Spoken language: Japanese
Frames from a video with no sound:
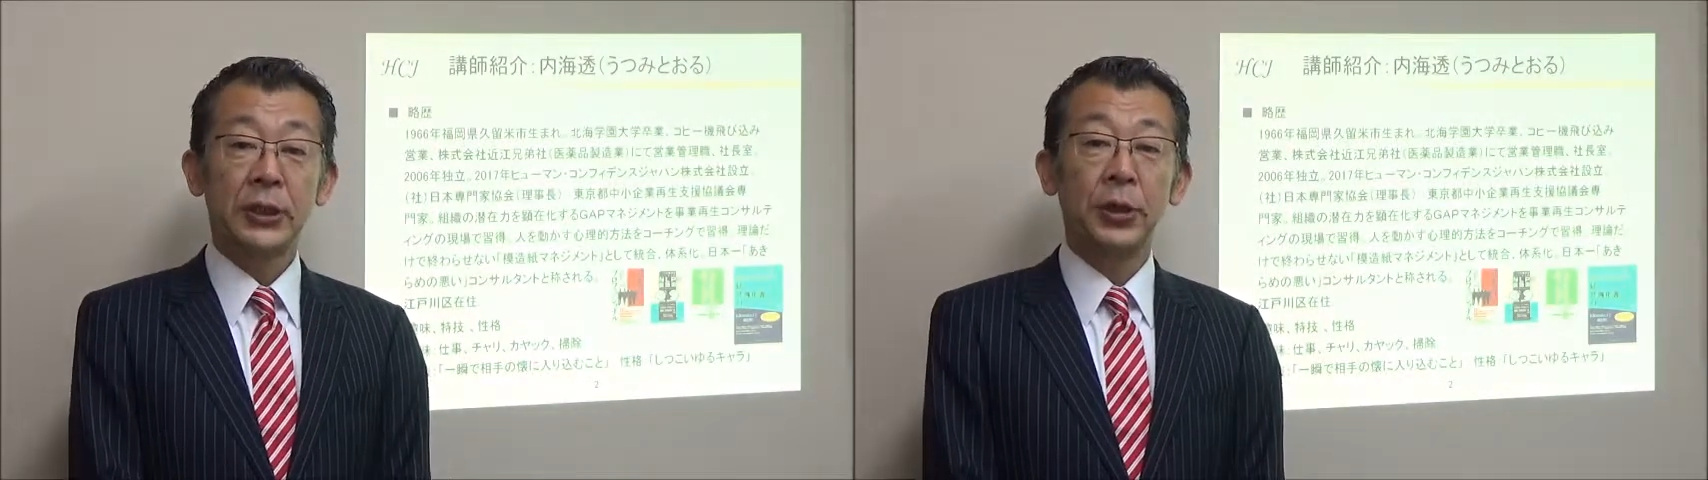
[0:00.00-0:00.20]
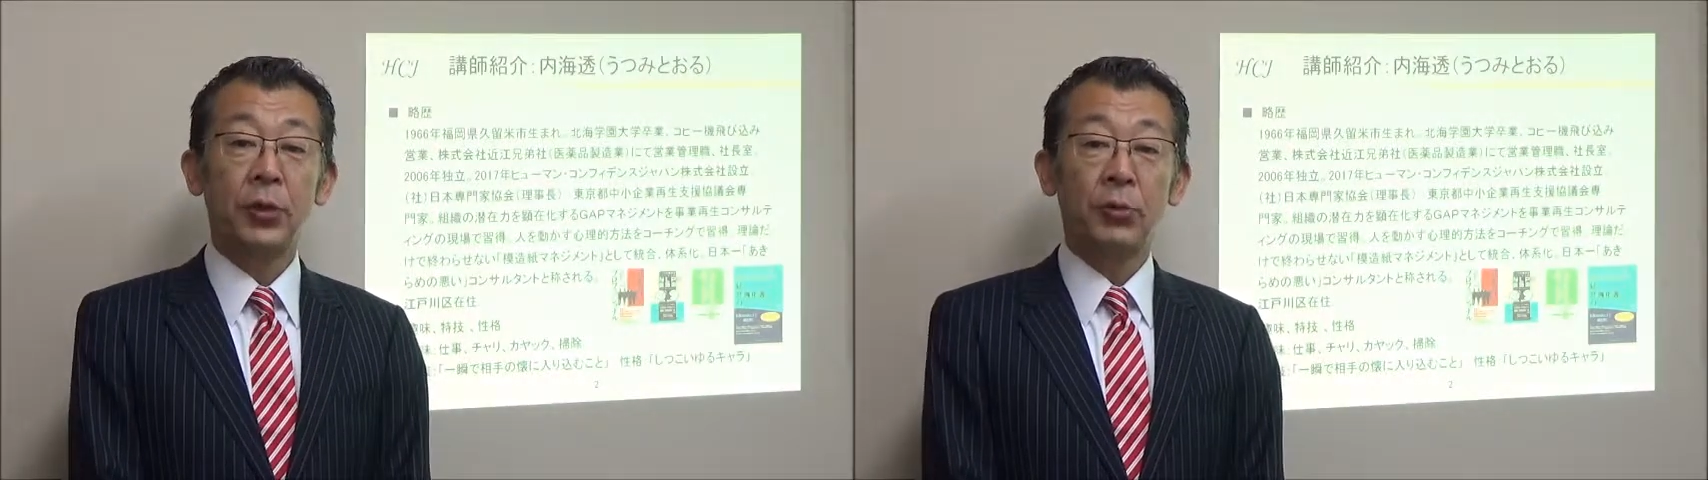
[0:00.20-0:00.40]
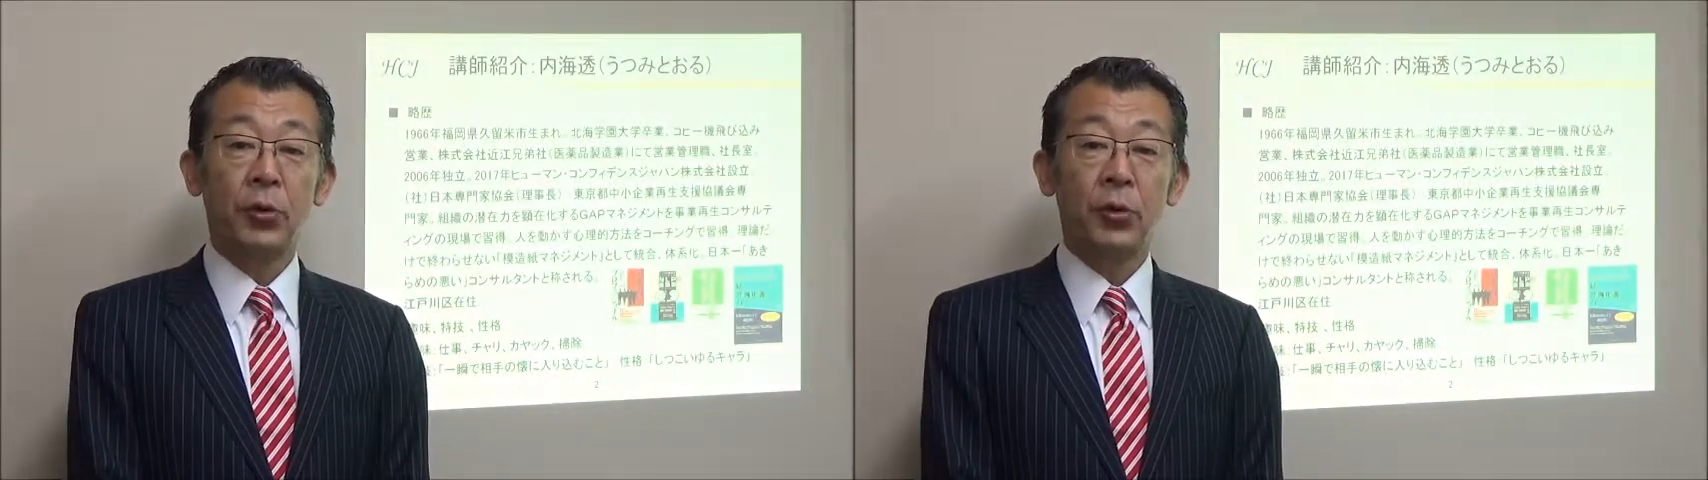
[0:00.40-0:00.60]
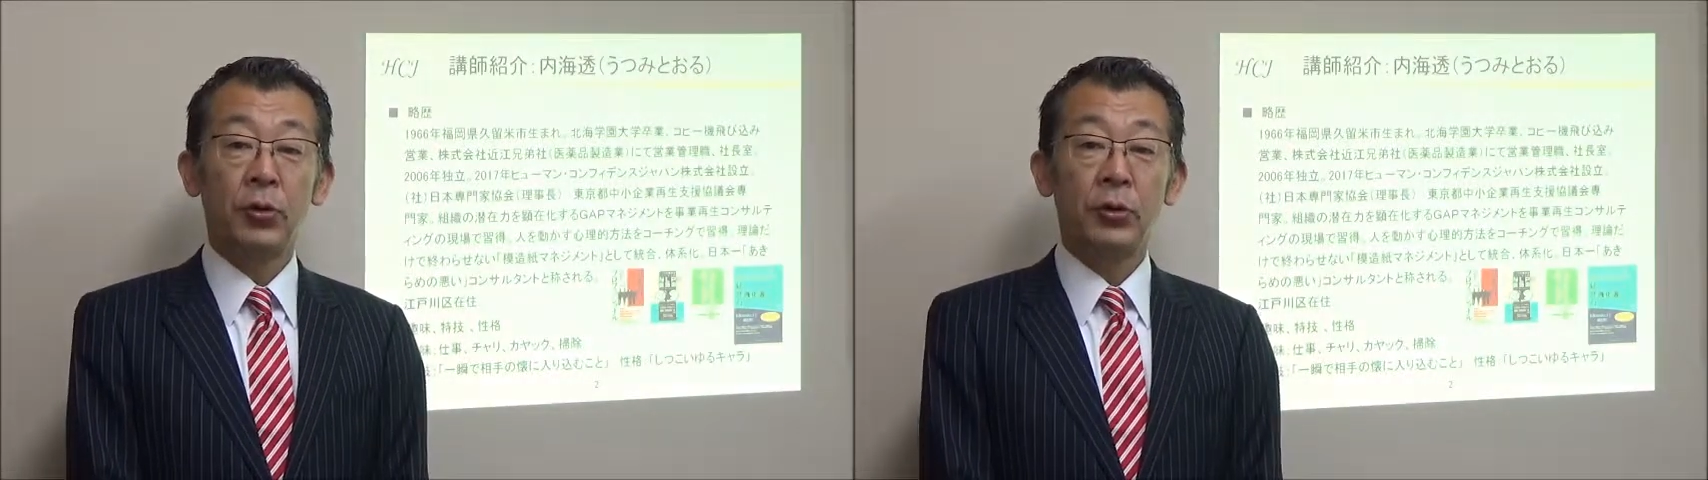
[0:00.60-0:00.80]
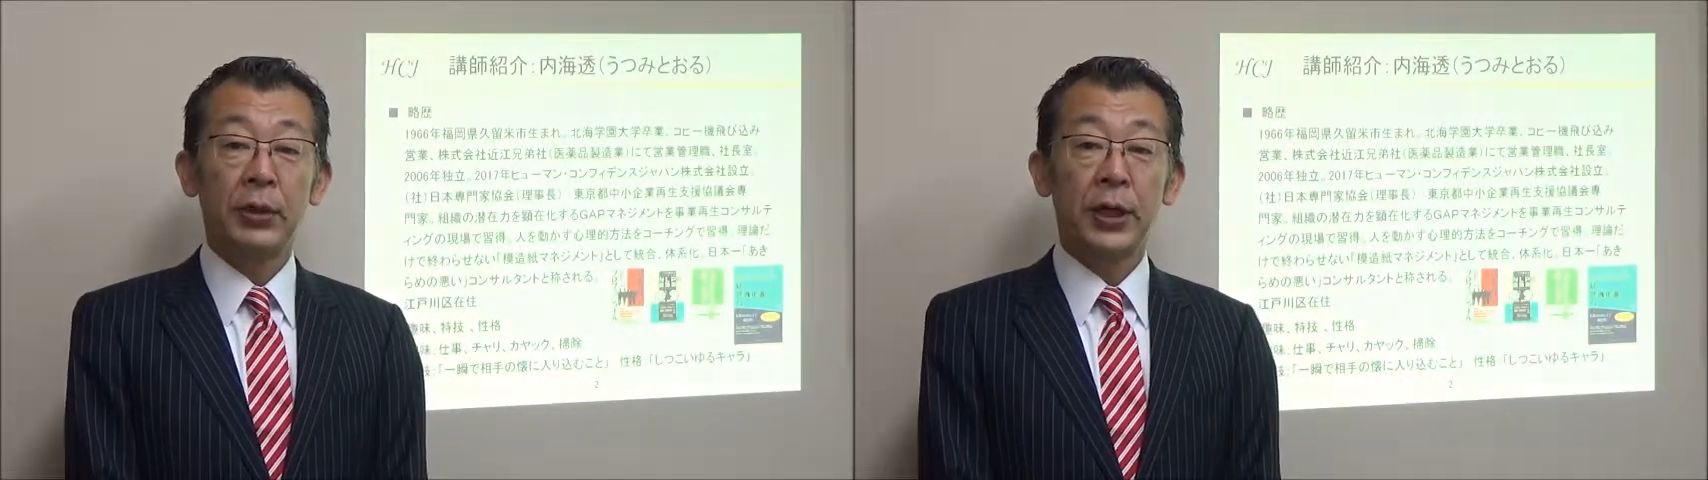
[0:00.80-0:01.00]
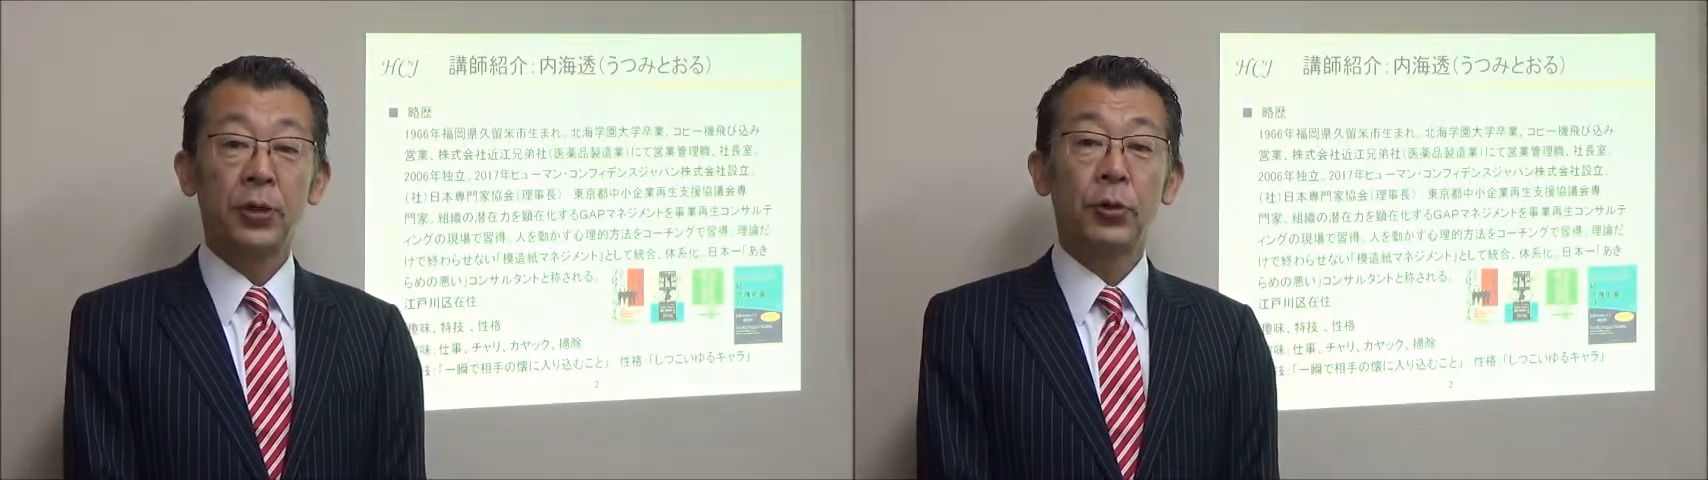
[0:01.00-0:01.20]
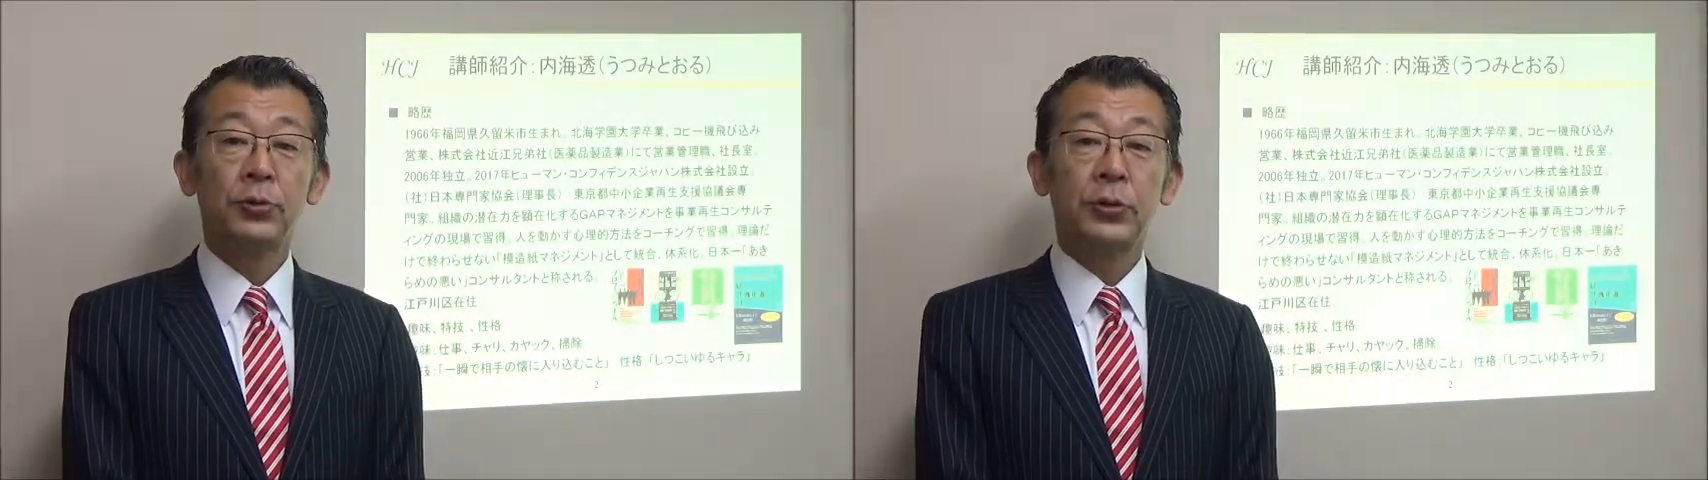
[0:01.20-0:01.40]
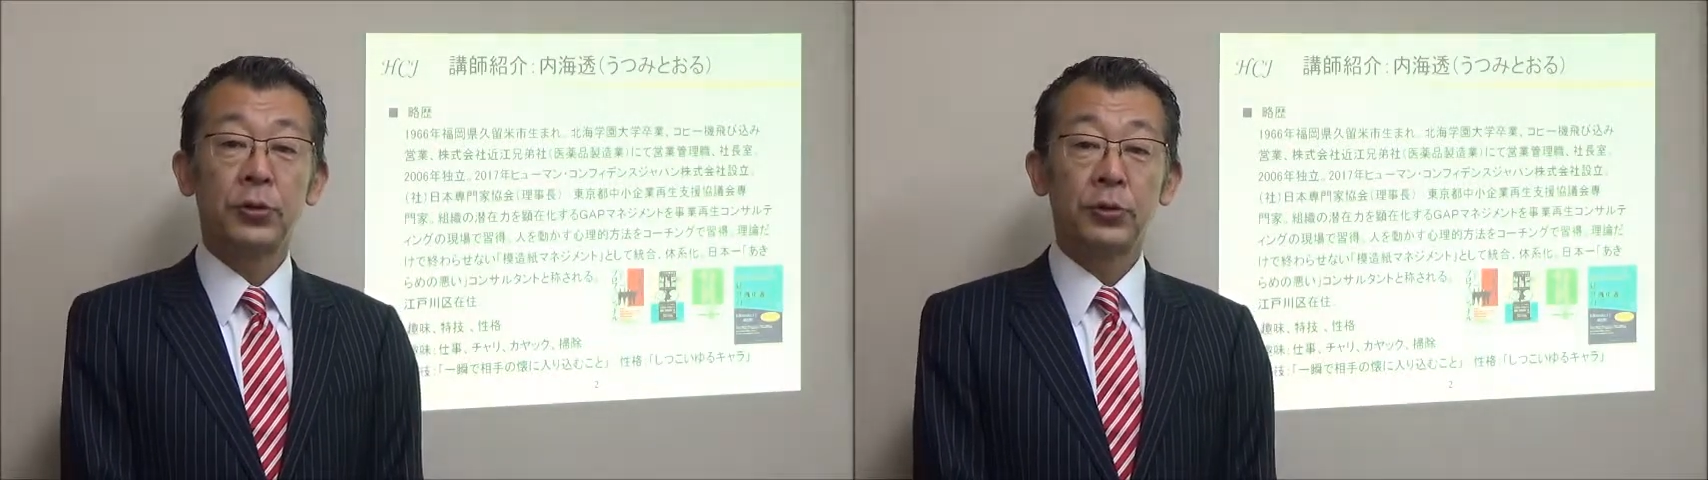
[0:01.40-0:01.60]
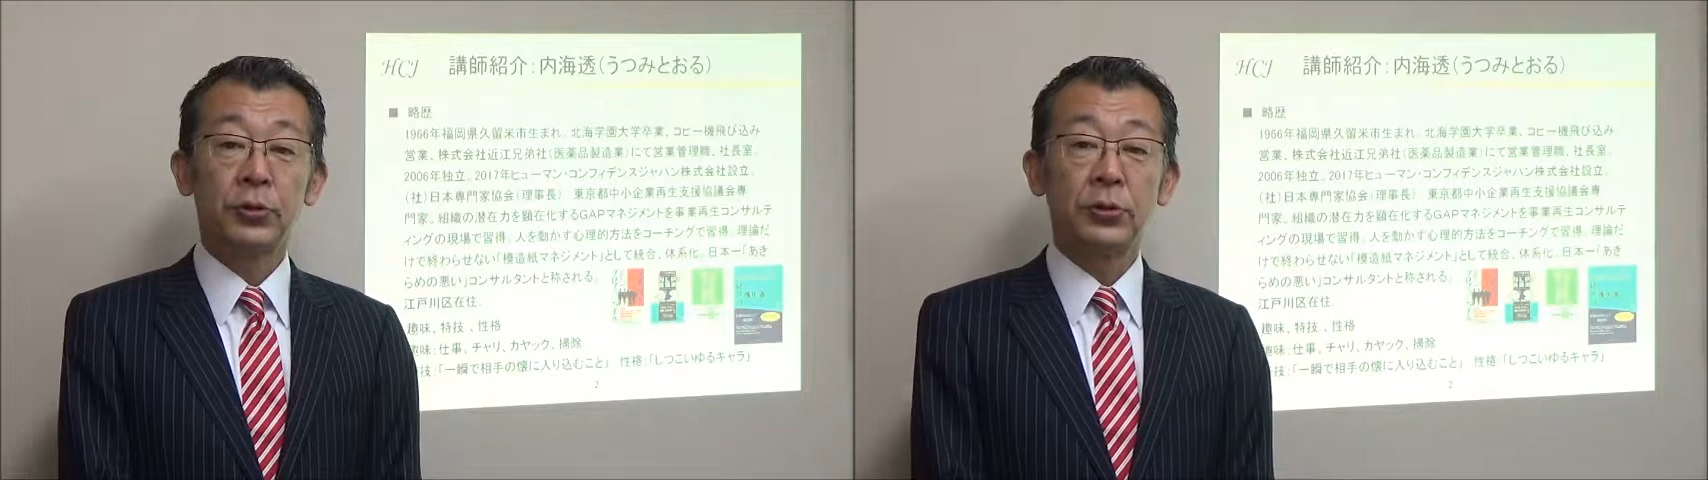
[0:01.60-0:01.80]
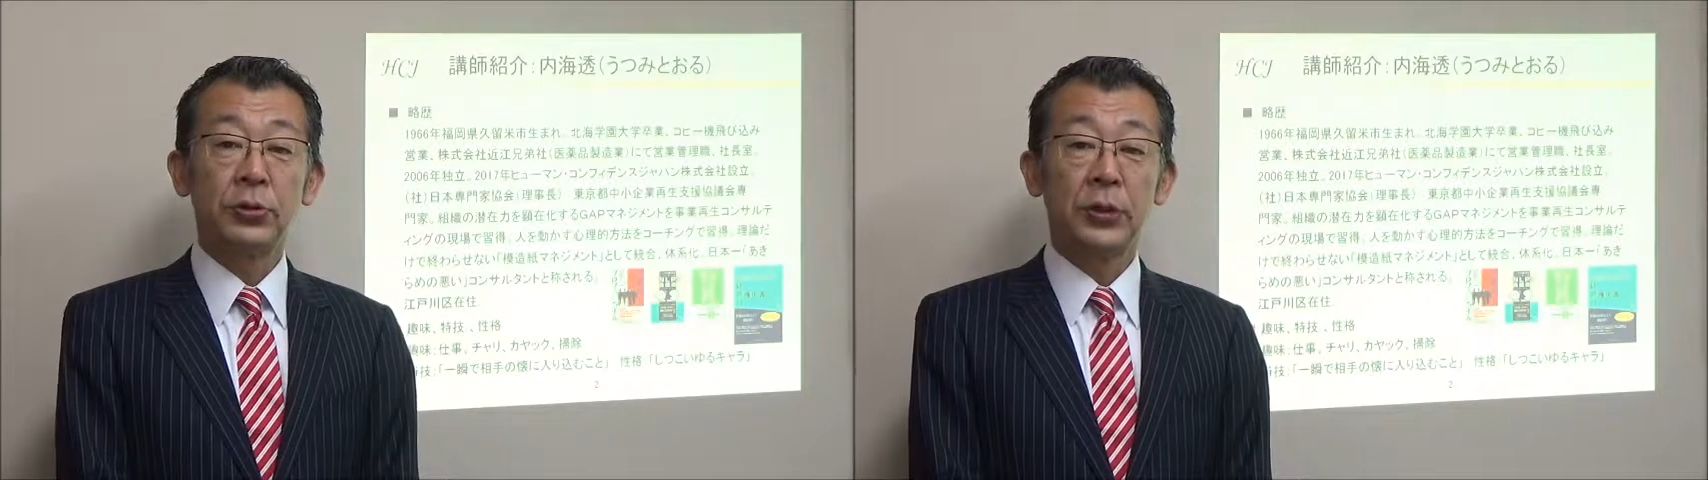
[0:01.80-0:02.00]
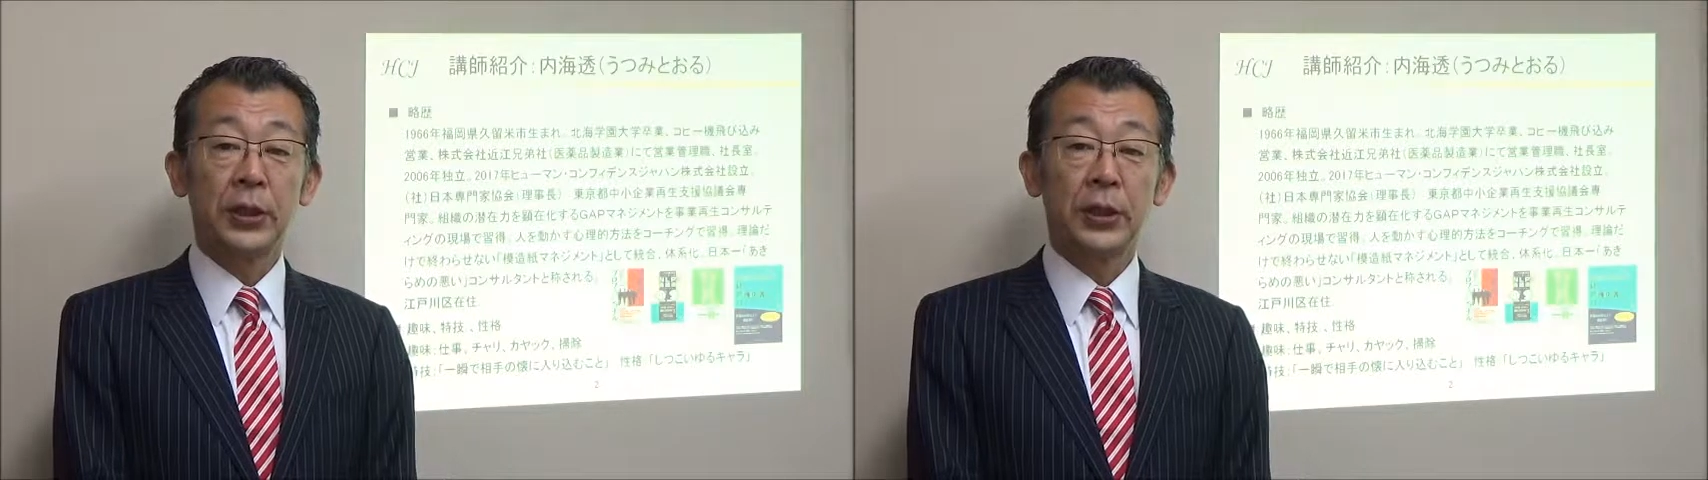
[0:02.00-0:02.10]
内容も営業部長という、